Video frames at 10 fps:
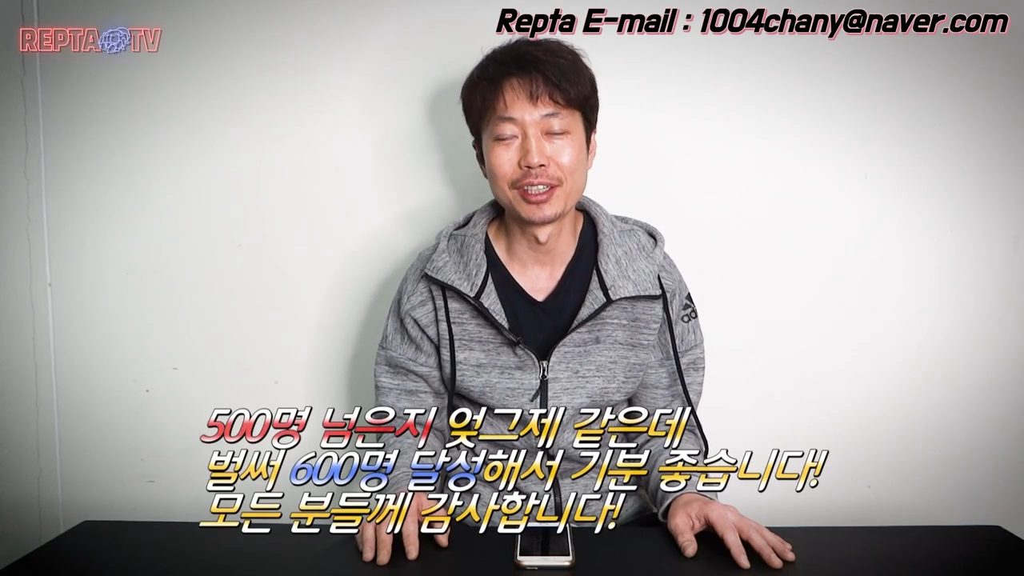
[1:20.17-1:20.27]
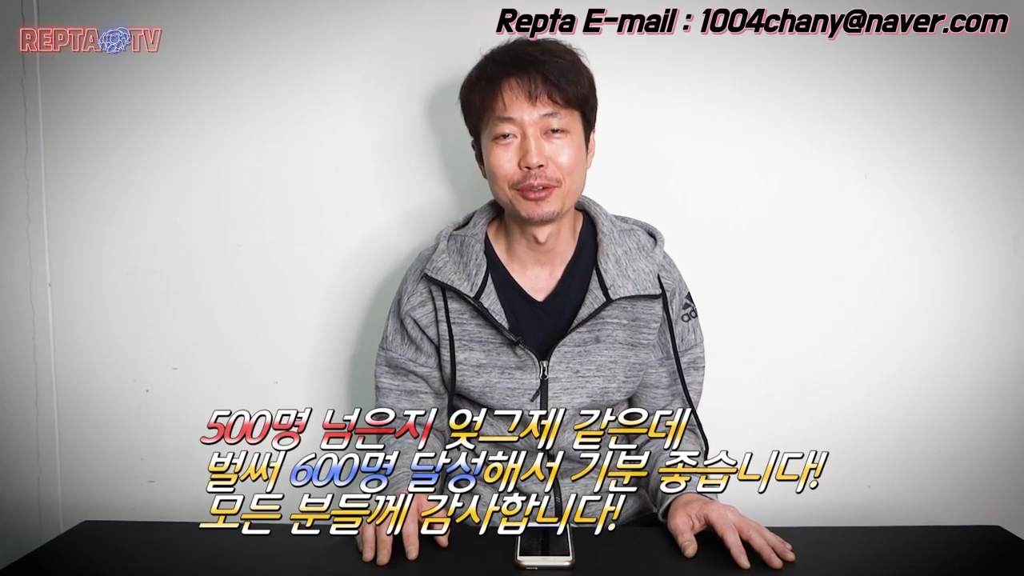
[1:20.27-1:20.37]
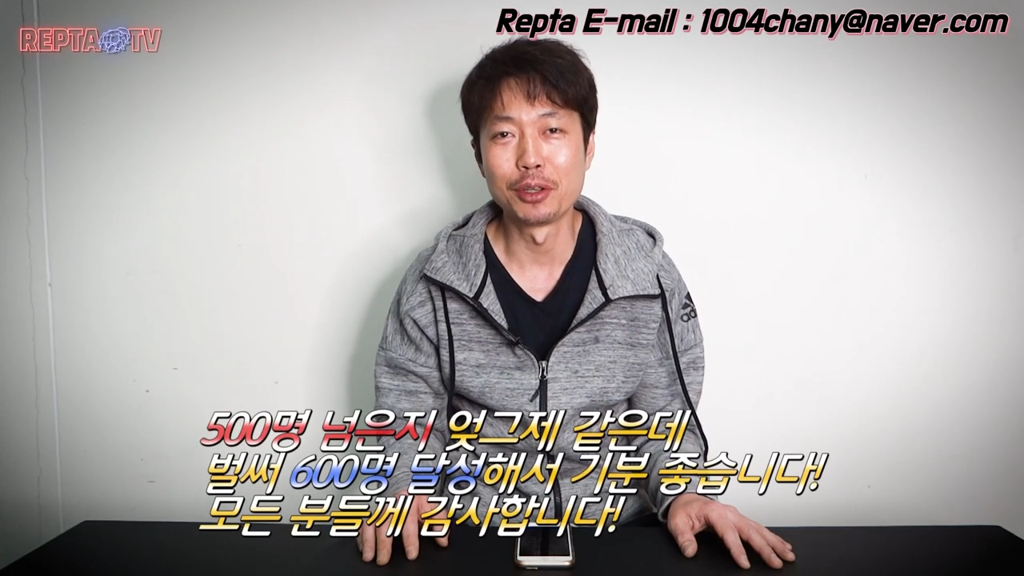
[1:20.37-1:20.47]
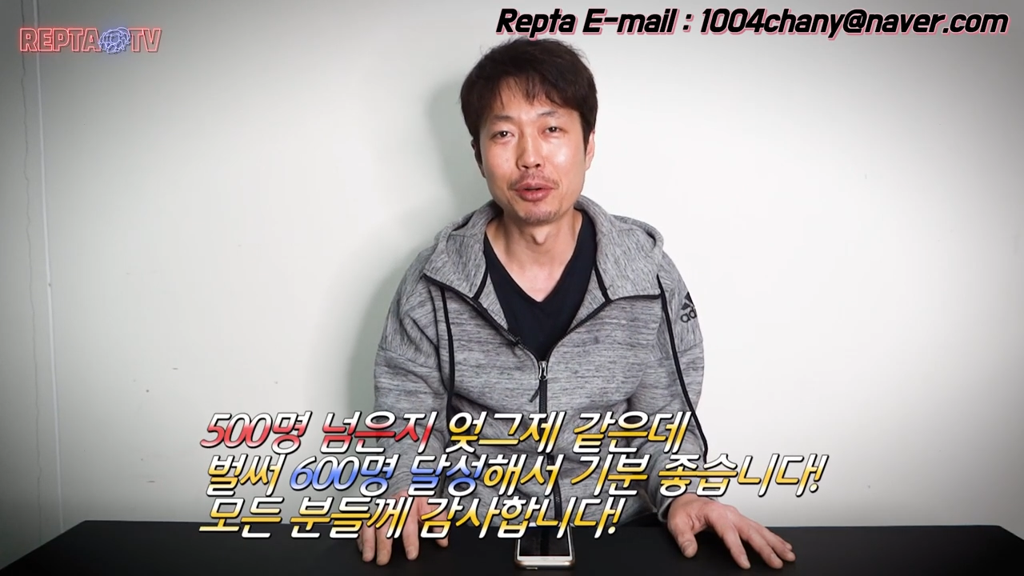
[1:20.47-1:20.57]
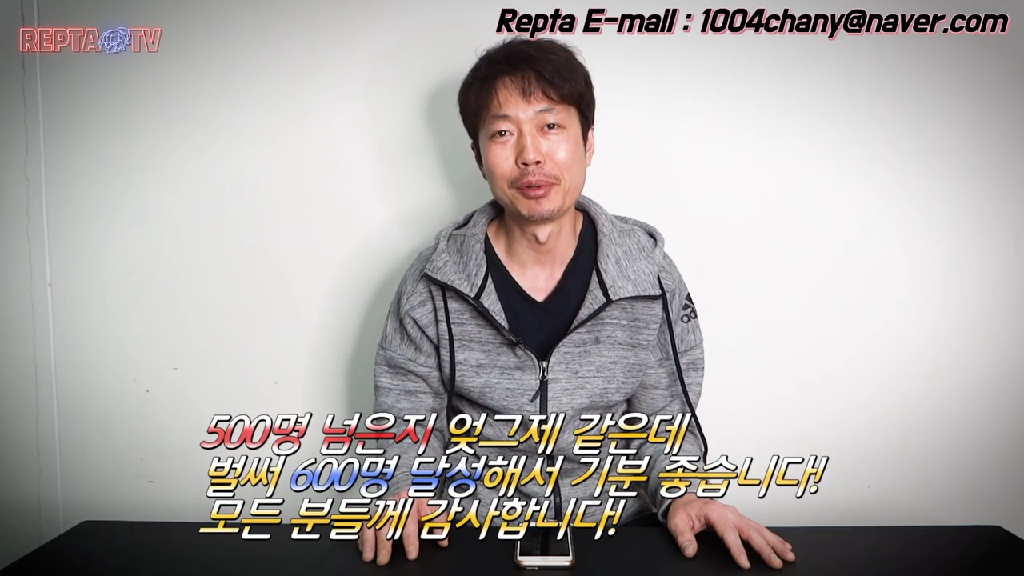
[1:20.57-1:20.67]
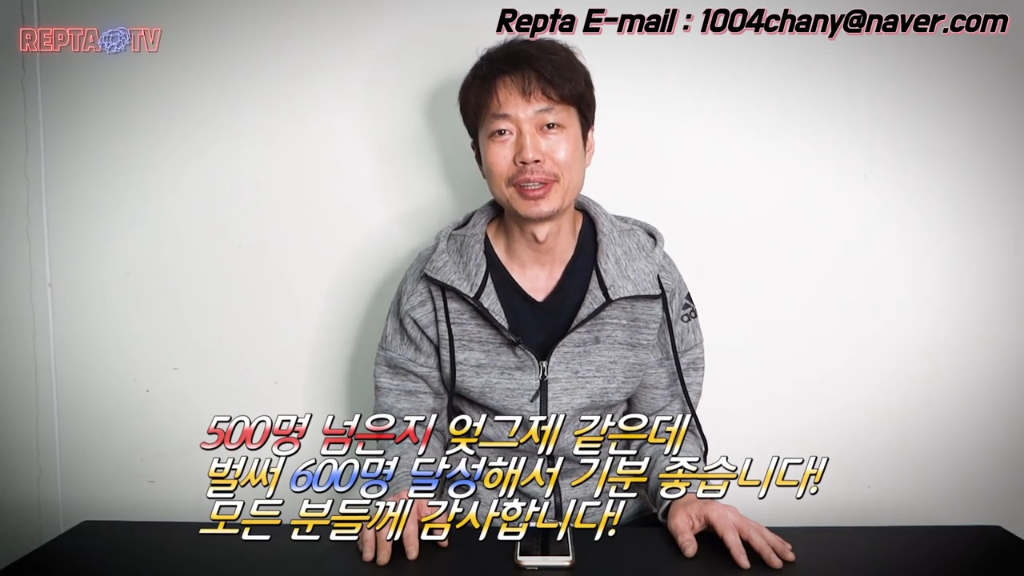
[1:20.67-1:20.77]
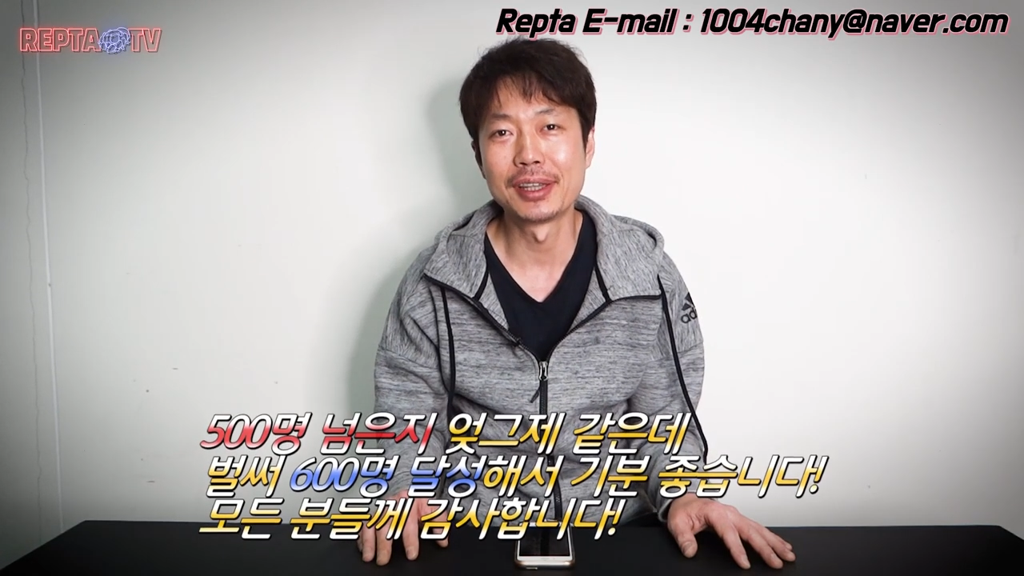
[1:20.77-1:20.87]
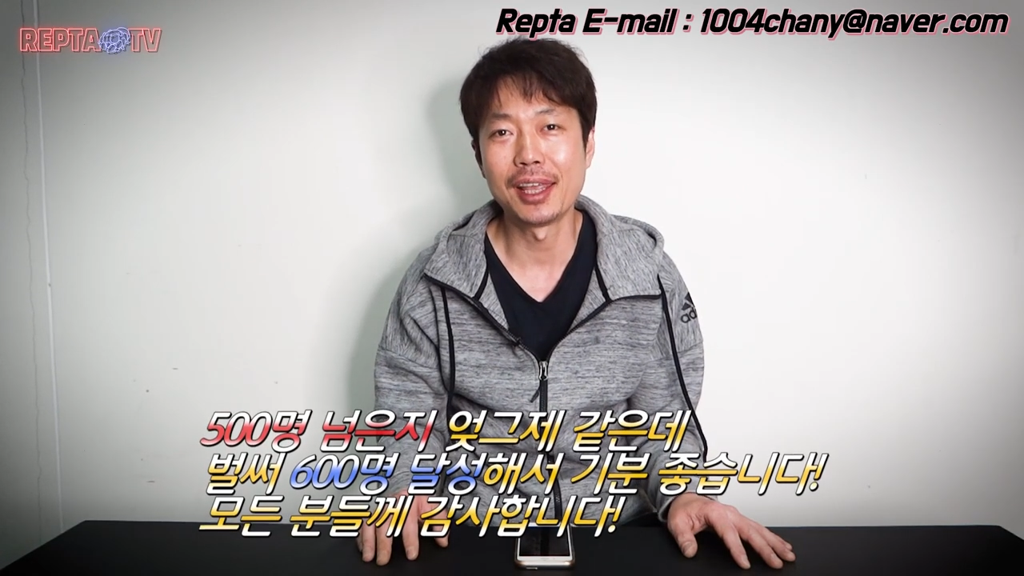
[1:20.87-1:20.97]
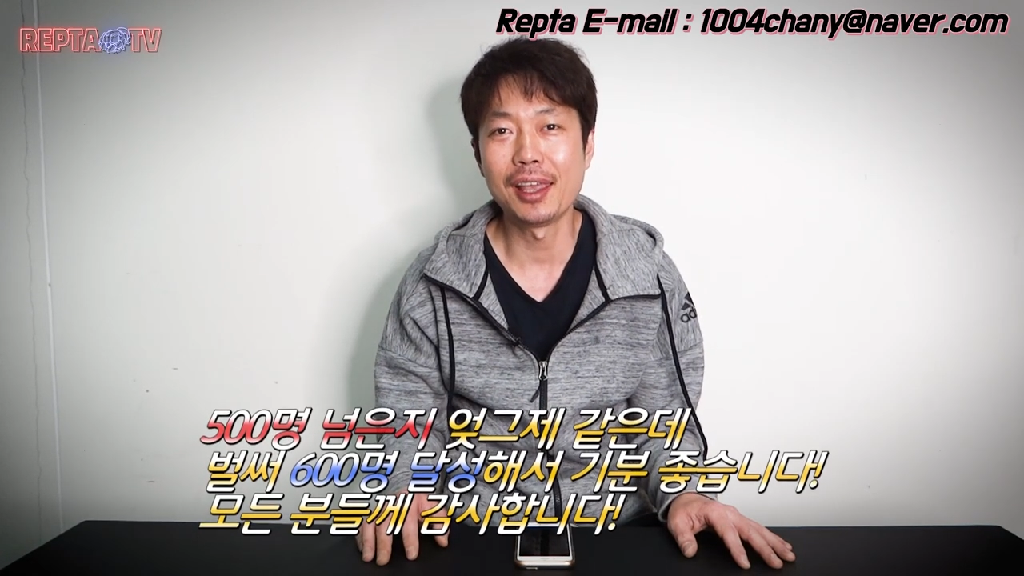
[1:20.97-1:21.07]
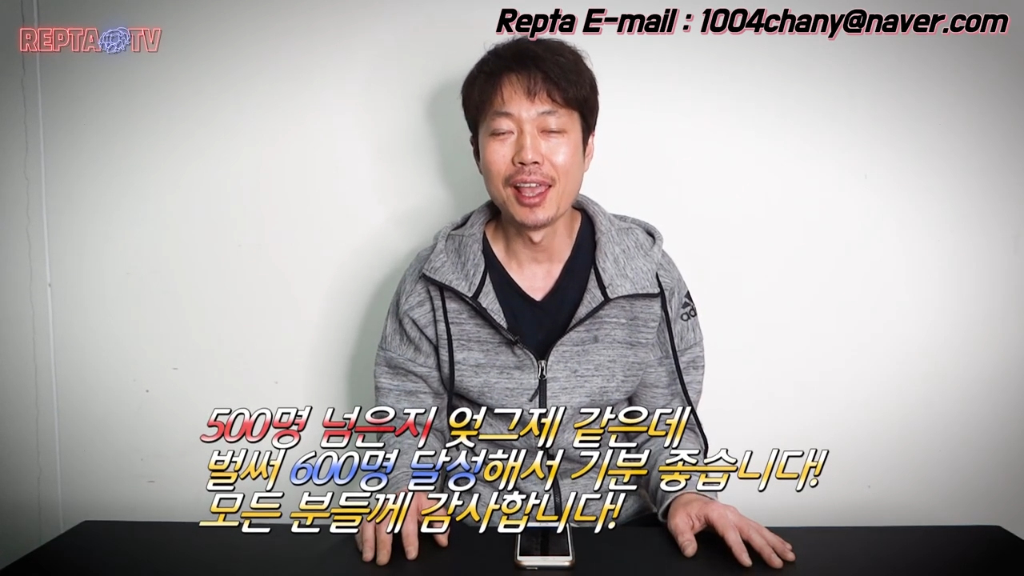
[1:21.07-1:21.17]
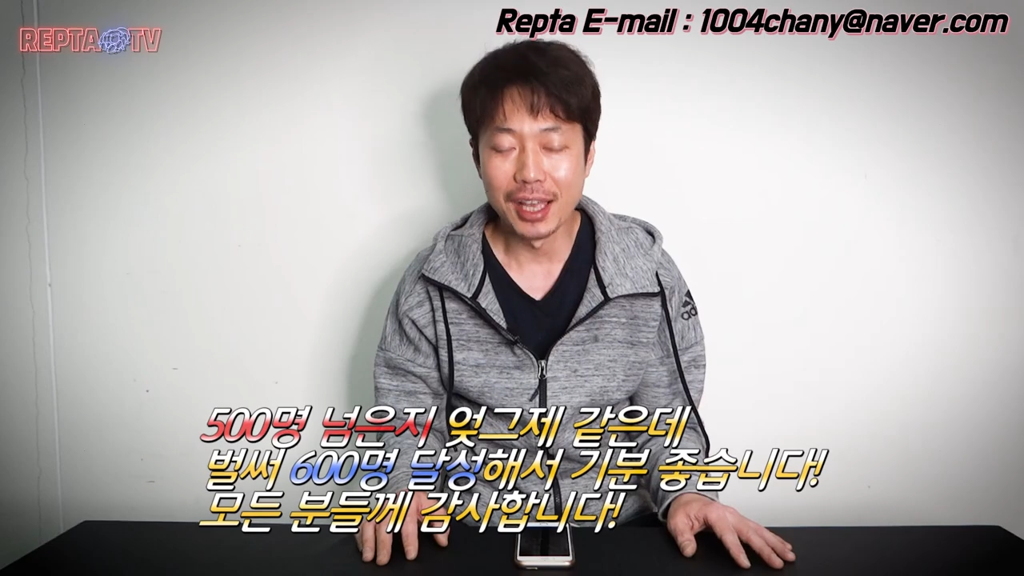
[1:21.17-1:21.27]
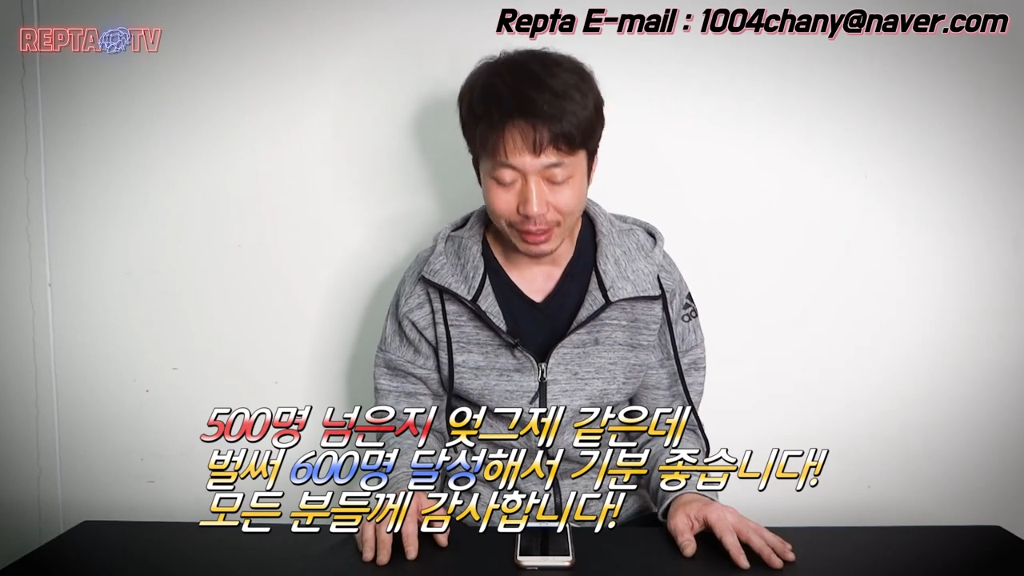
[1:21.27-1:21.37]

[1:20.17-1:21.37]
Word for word: 그리고 여러분한테